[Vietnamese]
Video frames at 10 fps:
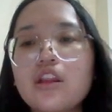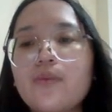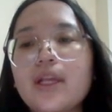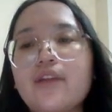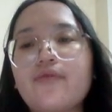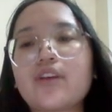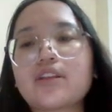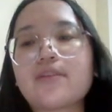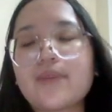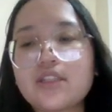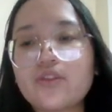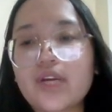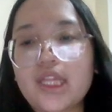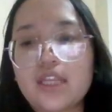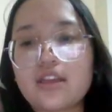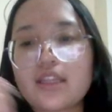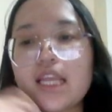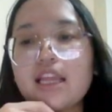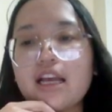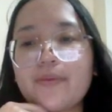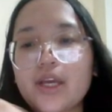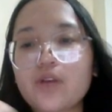Lúc mẹ làm việc chồng mẹ chưa hoàn thiện được deadline mẹ